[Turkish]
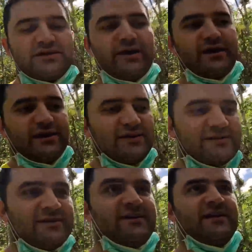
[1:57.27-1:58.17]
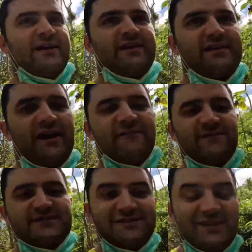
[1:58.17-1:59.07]
aya kadar en
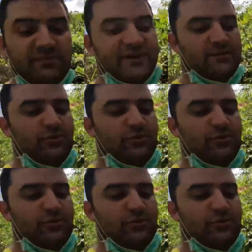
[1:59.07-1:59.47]
fazla 20 grama